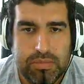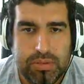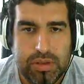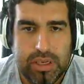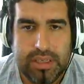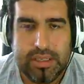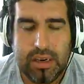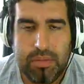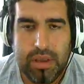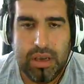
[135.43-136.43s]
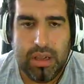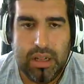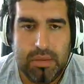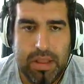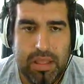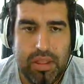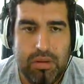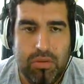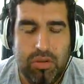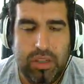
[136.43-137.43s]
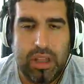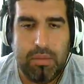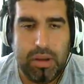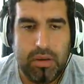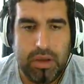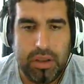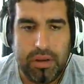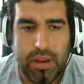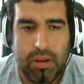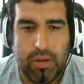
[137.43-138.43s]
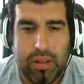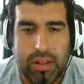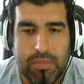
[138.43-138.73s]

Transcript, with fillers: Podría estar bien el tema de hacer el multitaming hoy y en lugar de